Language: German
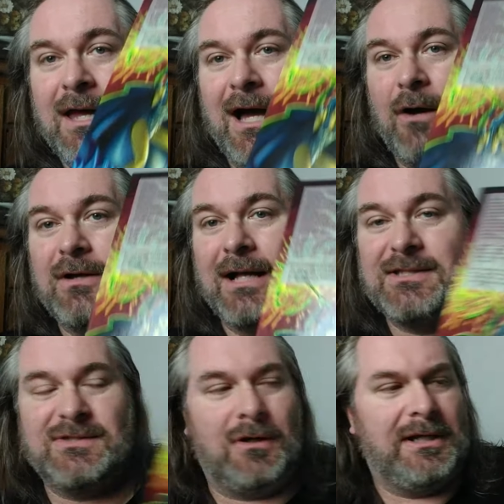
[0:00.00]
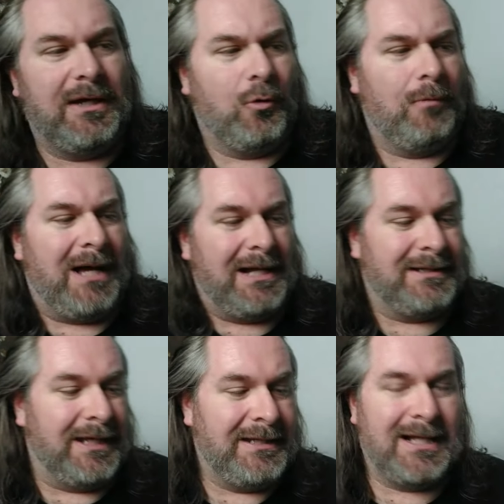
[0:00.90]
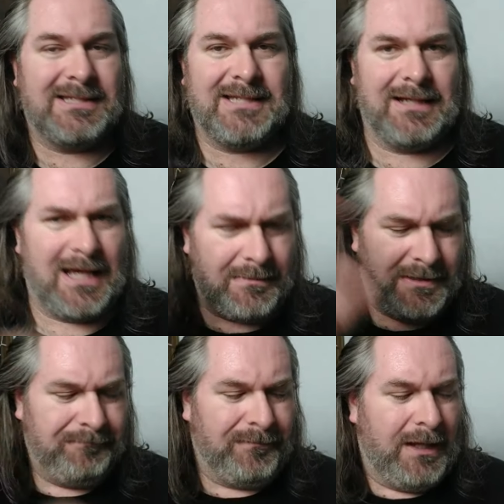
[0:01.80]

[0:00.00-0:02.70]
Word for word: Auch ganz toll. Hier oben halt eine Inhaltsangabe.